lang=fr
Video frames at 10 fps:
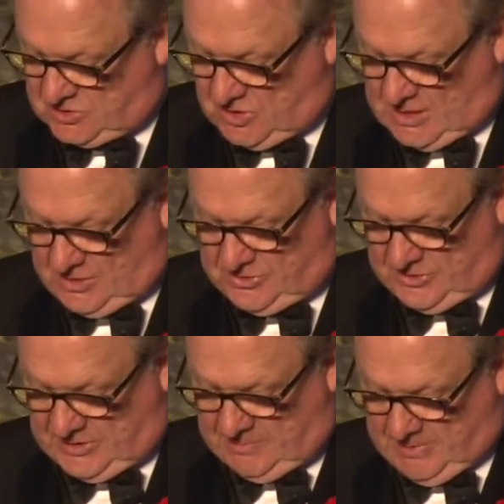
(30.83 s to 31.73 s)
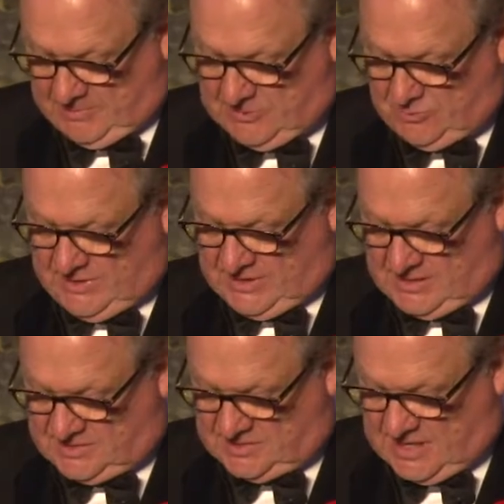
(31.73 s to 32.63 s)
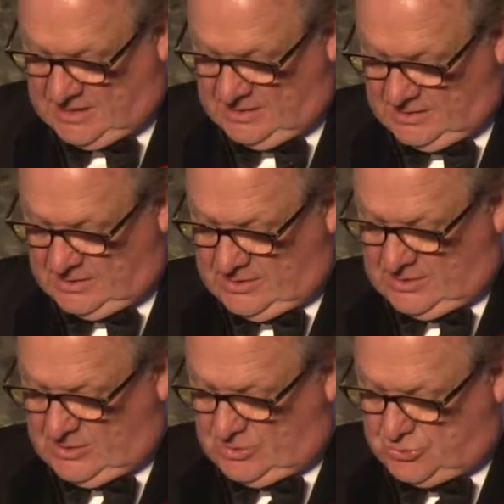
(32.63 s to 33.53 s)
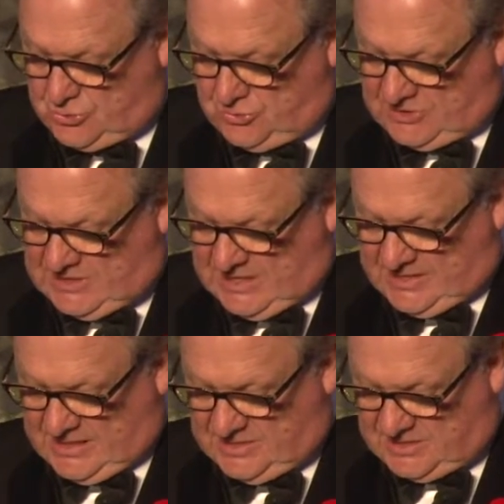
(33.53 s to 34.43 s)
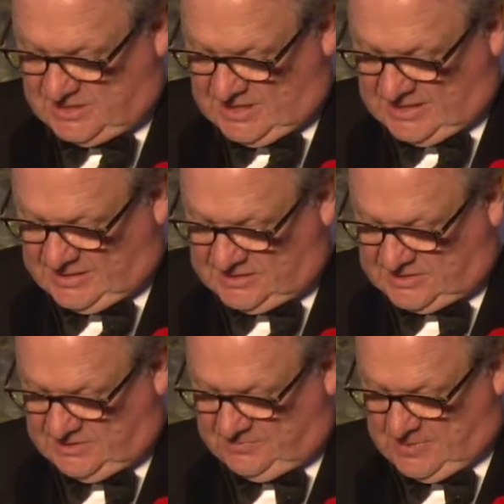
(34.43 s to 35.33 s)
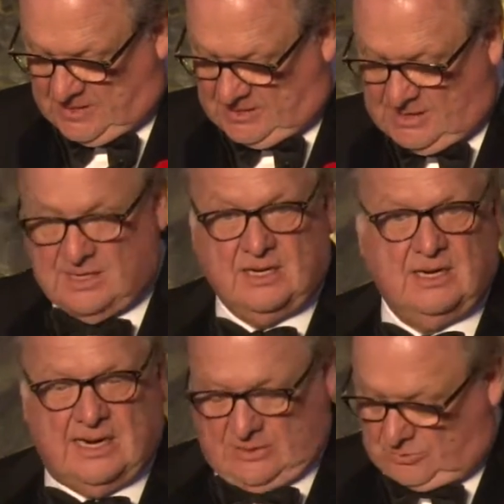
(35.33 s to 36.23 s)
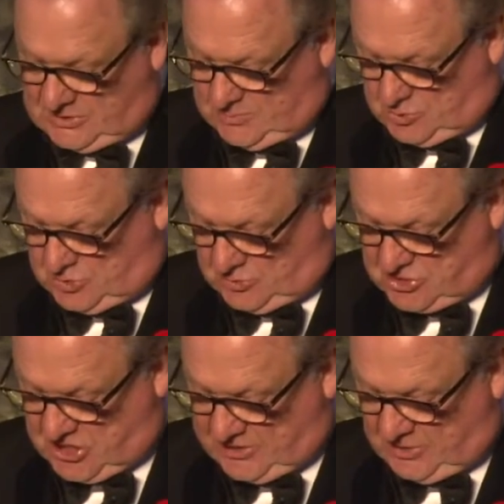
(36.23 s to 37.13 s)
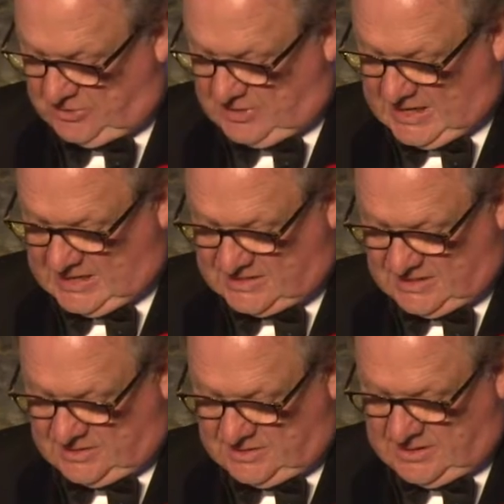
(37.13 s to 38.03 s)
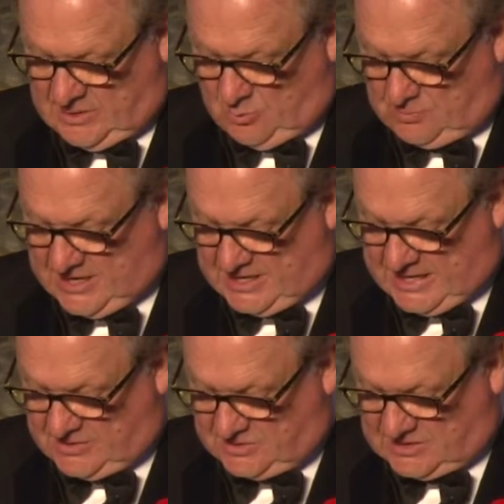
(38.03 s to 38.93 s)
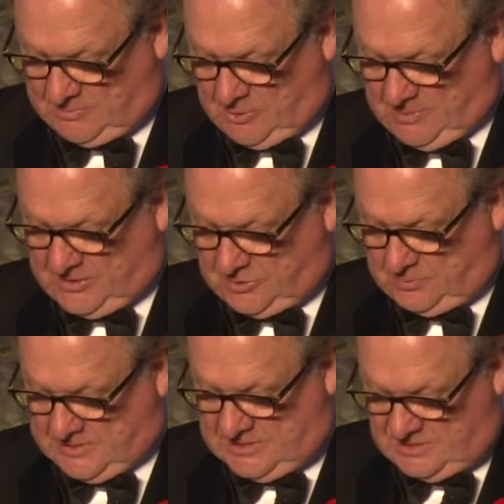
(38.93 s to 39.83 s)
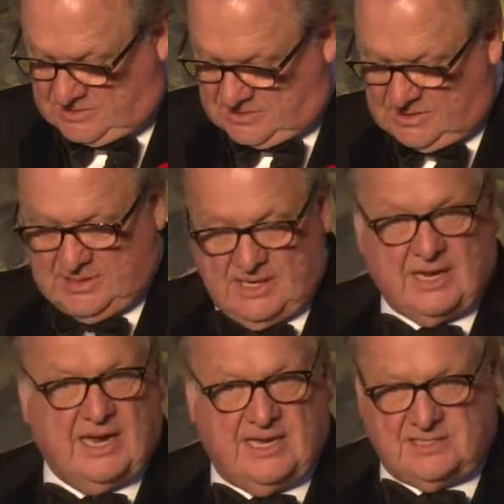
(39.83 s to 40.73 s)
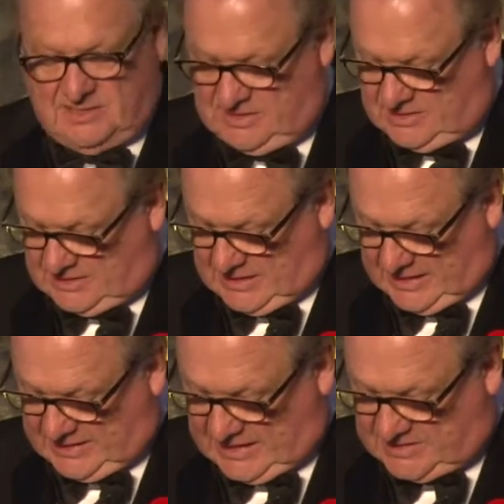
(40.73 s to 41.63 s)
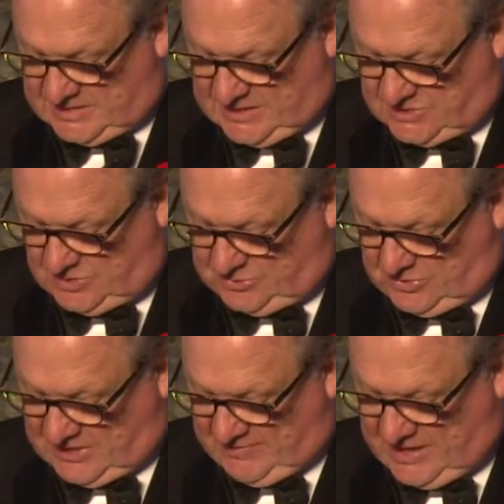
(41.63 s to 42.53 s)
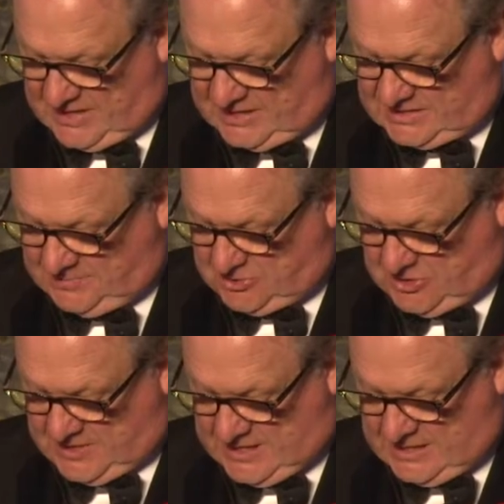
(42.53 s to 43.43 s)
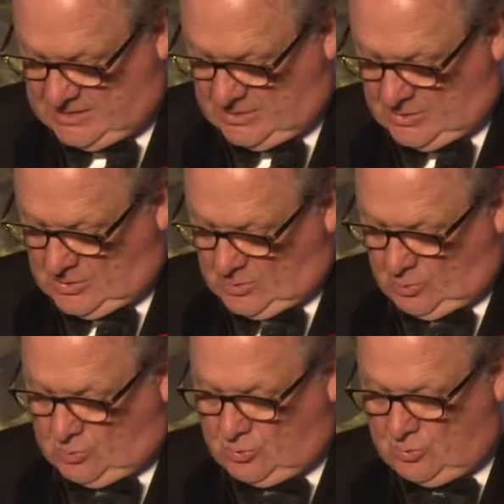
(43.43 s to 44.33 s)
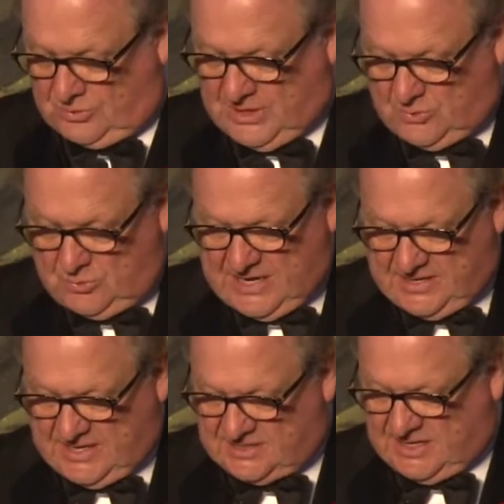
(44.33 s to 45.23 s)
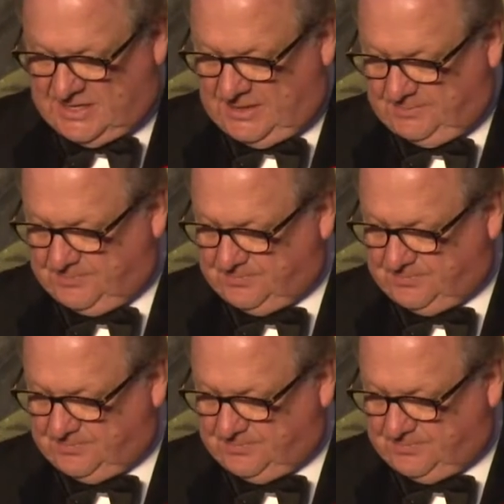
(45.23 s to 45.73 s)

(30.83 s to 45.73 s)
qui sera honorée parmi tous les candidats, le jury analysera attentivement la contribution de chacun à la santé et au bien-être de sa propre entreprise, ainsi qu'à la réalisation d'un travail exceptionnel au cours des deux dernières années.